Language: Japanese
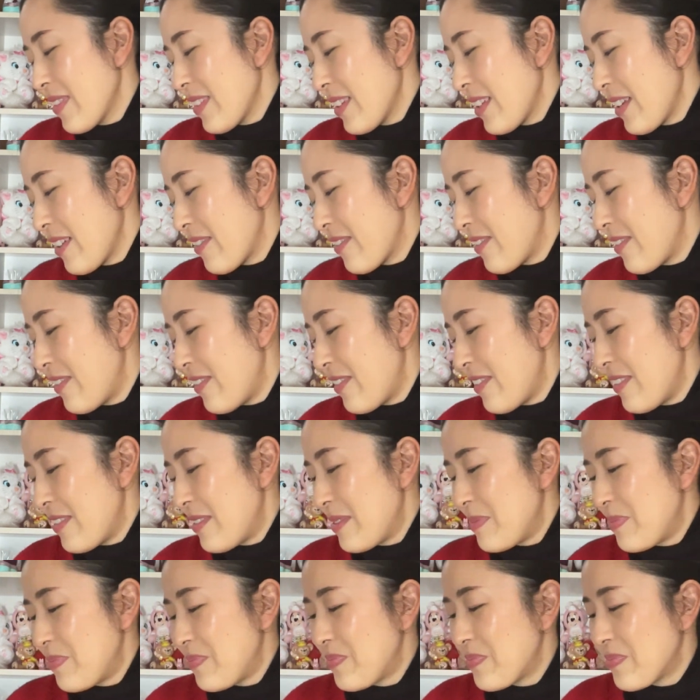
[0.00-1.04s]
結構
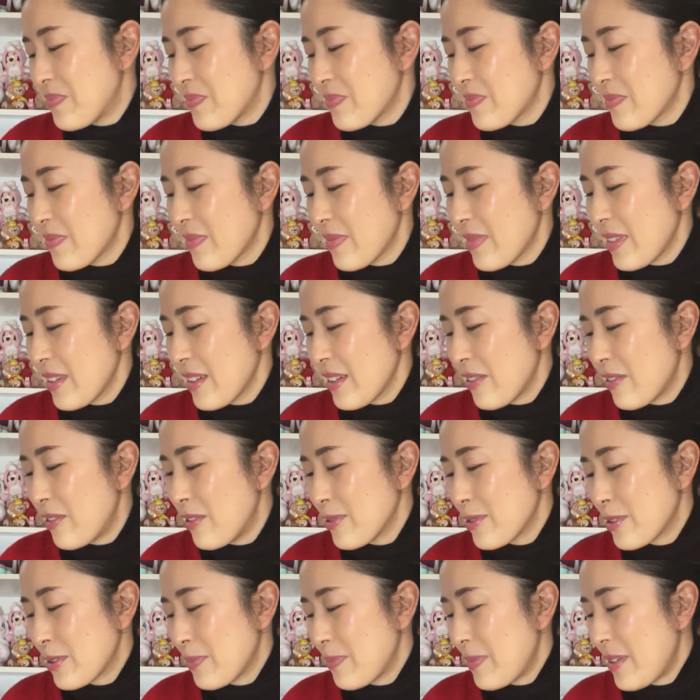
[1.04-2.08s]

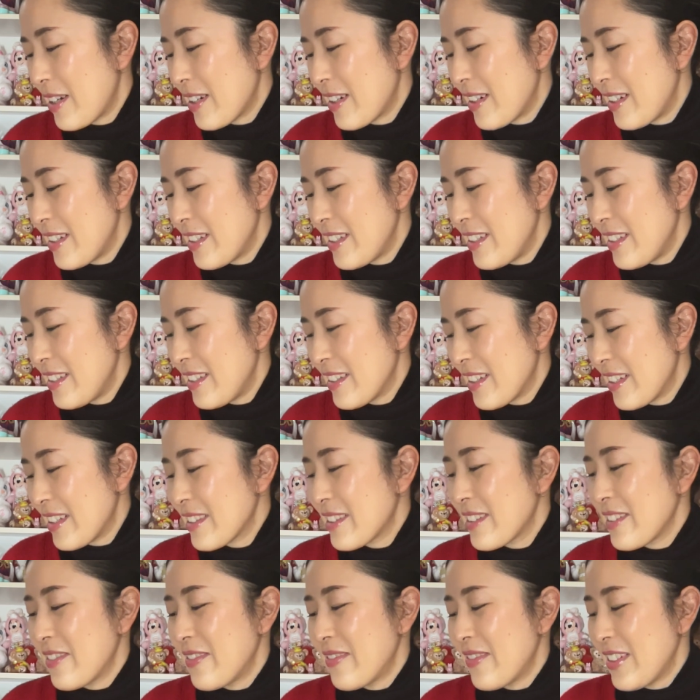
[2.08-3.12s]
コスパがいいなっ
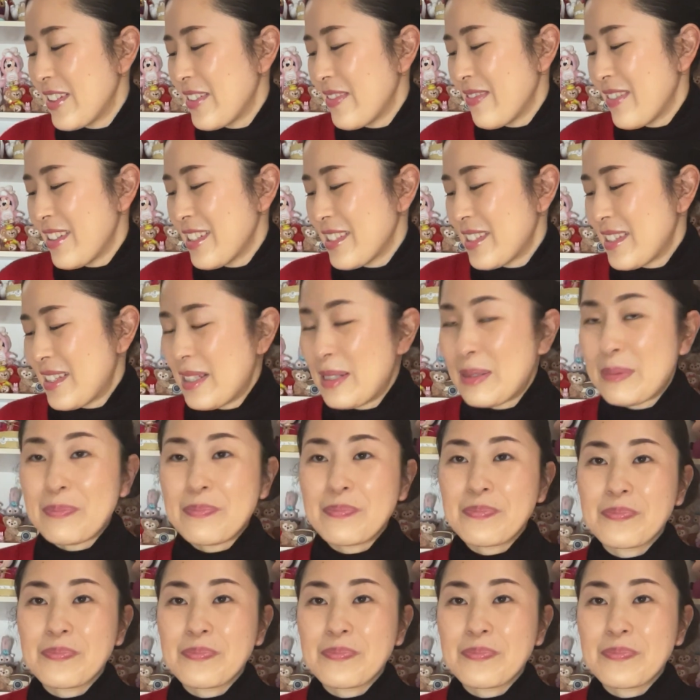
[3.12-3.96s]
て思いました。